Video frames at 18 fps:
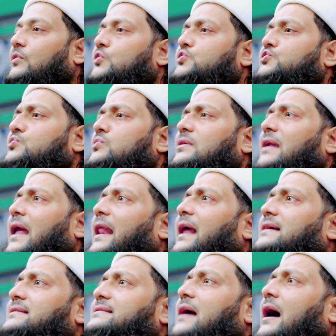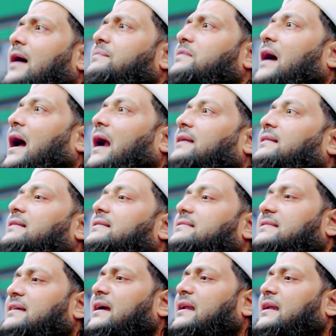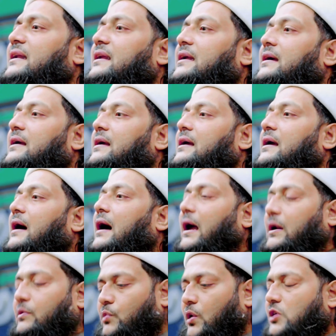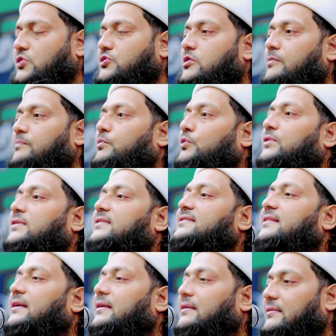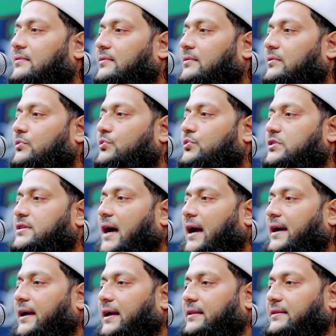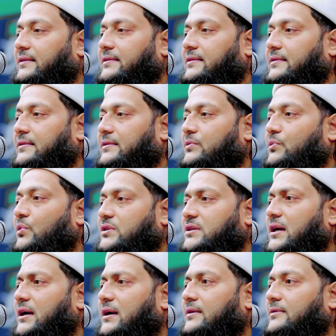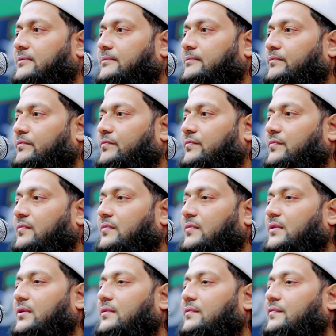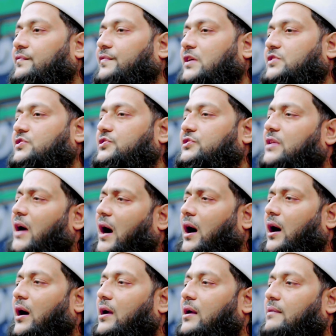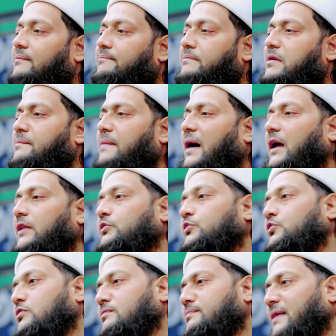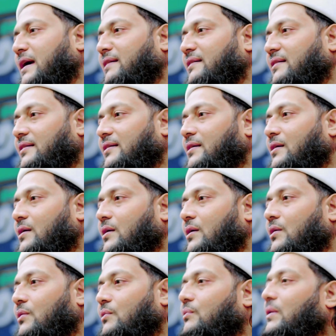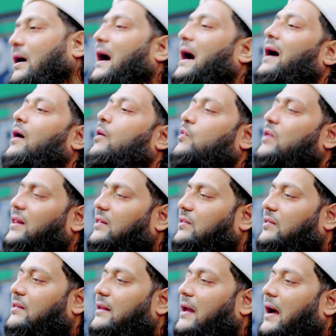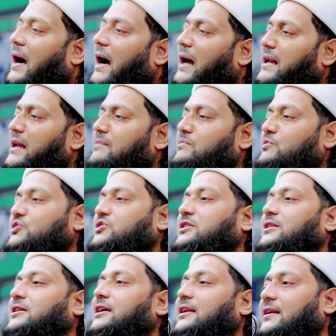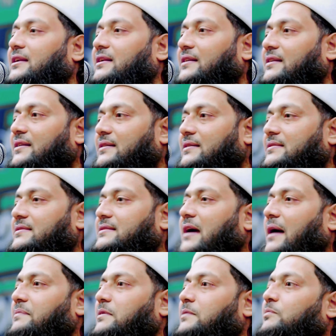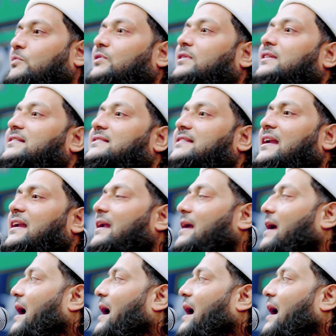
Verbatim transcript: রসুল্লার এক সাহাবি হাঁটতেছেন আর কোরআন শরীফ পড়তেছেন দুইটা আয়াত কয়টা ফাসদা বিমা তুকমার ওয়া আরিদ আনিল মুশিকিন সাহাবি পড়তেছেন